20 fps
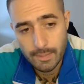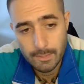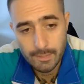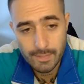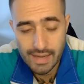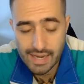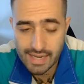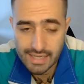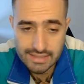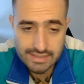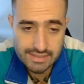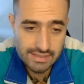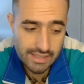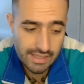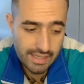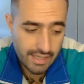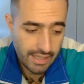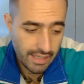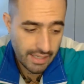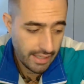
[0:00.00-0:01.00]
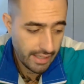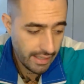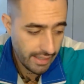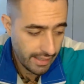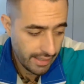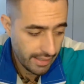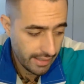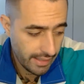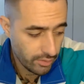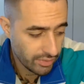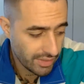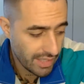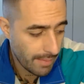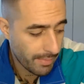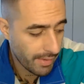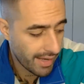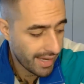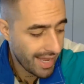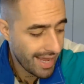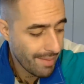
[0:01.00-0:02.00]
mas é, não dá
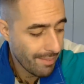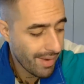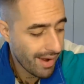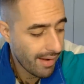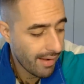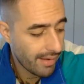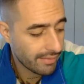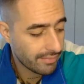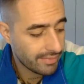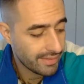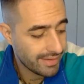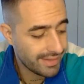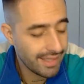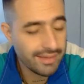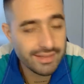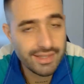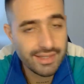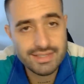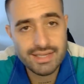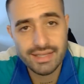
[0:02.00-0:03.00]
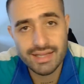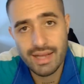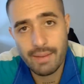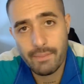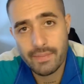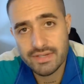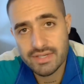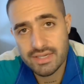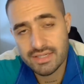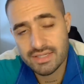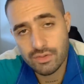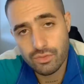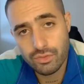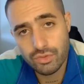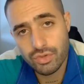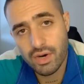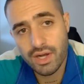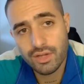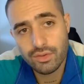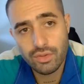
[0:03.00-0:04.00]
para queimar tantas etapas assim com
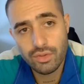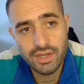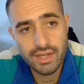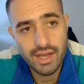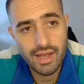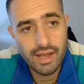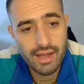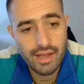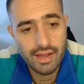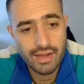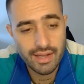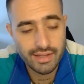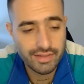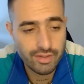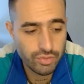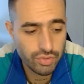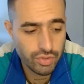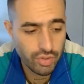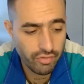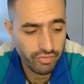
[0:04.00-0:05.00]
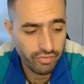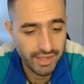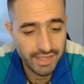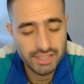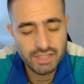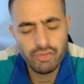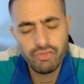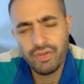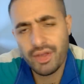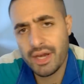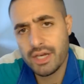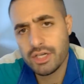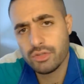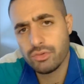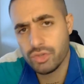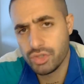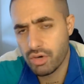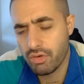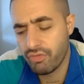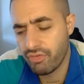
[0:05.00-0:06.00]
um jogador que é, que é tão jovem. Né? É diferente
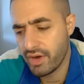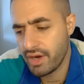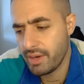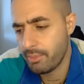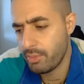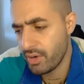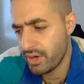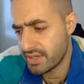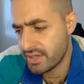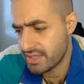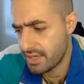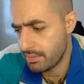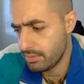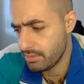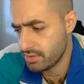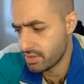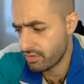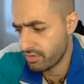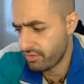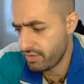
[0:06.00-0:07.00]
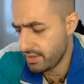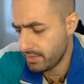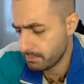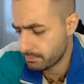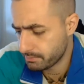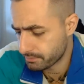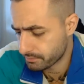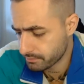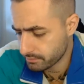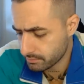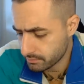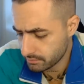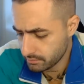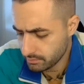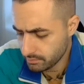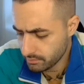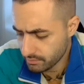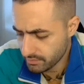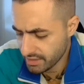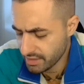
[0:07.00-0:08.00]
do Giovani, por exemplo. O Giovani,
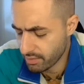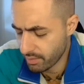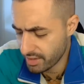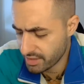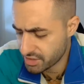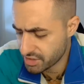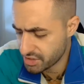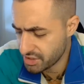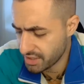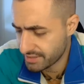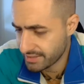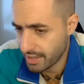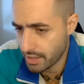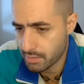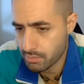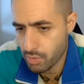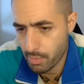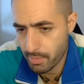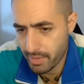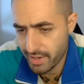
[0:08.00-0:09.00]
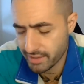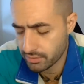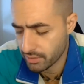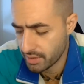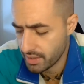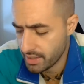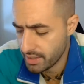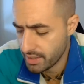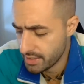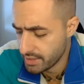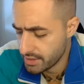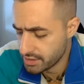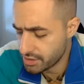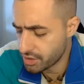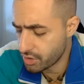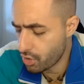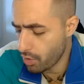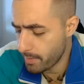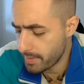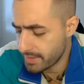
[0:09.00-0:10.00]
eu acho que já está no momento
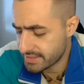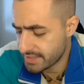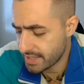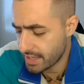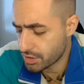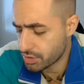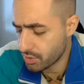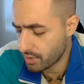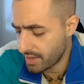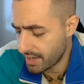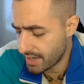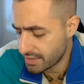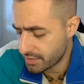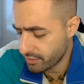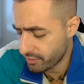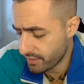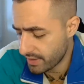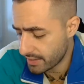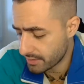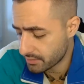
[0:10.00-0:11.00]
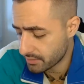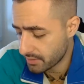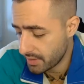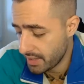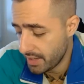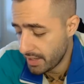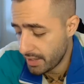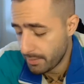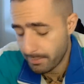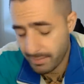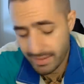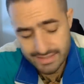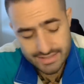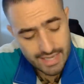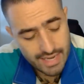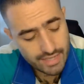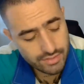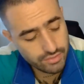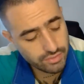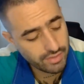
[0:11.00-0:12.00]
de começar a jogar de fato. Mas
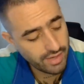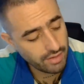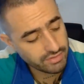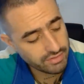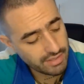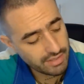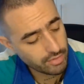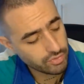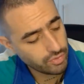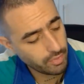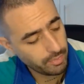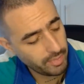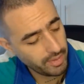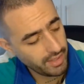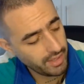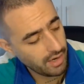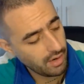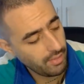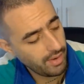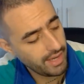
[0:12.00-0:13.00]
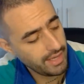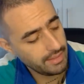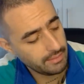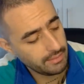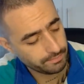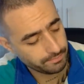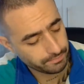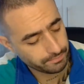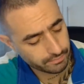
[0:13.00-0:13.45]
é isso, quero saber a sua opinião aí